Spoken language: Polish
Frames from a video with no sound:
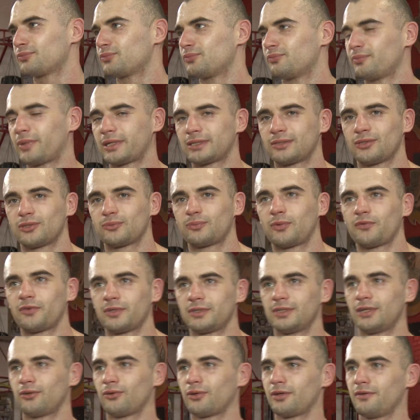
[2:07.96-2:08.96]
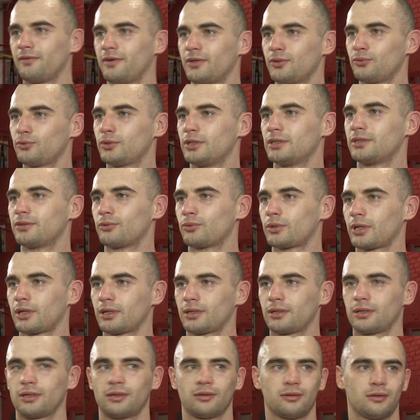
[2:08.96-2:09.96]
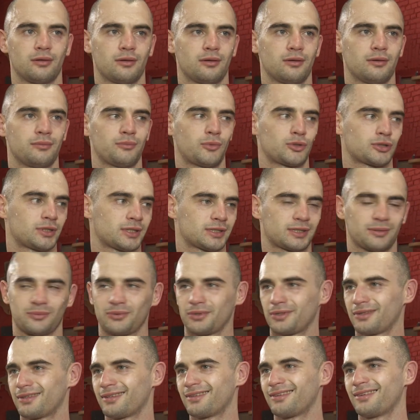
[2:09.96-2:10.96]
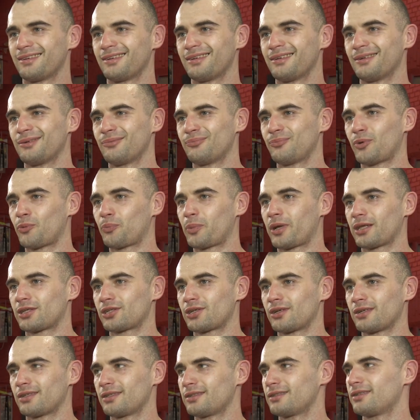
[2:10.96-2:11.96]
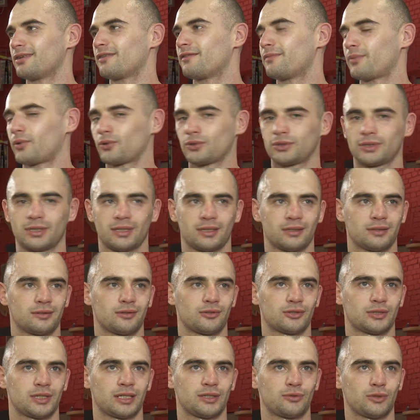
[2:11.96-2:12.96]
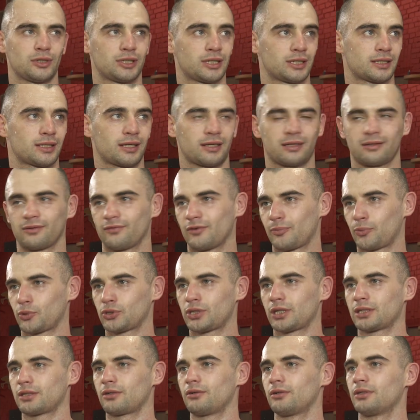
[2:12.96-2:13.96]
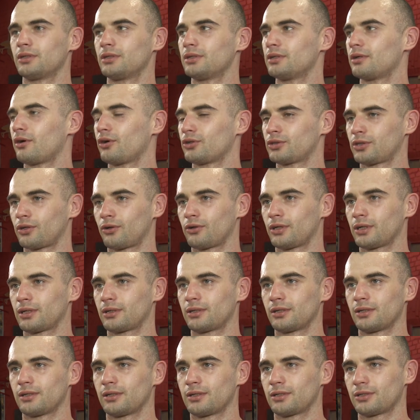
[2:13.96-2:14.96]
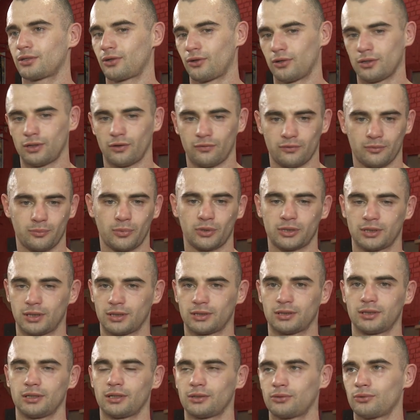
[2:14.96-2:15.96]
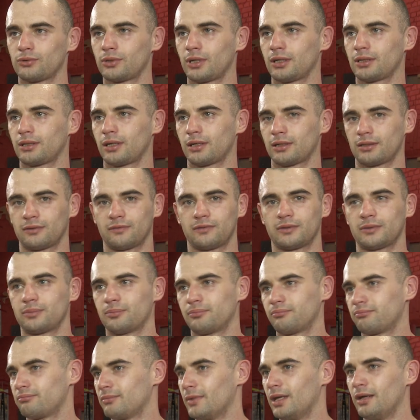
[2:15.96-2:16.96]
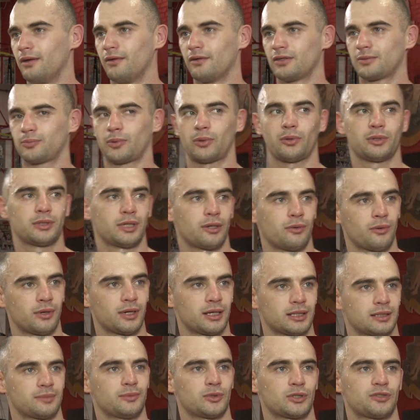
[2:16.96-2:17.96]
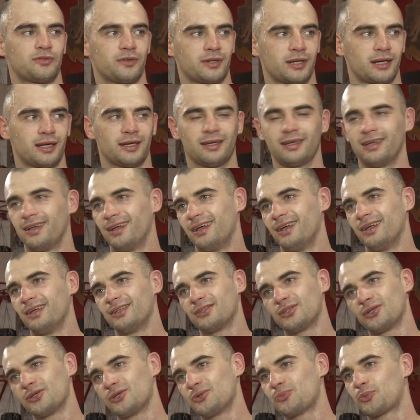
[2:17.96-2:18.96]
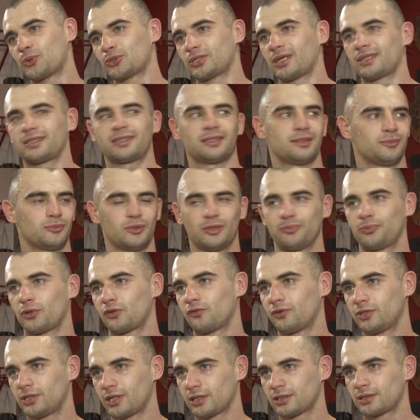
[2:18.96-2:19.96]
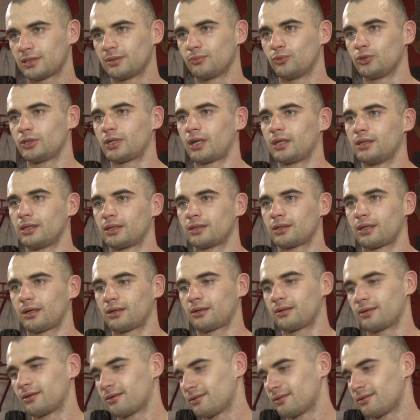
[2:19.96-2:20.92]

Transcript: Bardzo odpowiednie tutaj warunki są, tak? Można sobie popatrzeć, gdzie w Polsce no, znajduje się tak wyposażony ośrodek szkoleniowy bokserski jak tutaj, tak? Wspaniała atmosfera. No i poza tym Piotr Wiczeski, mój trener, tak?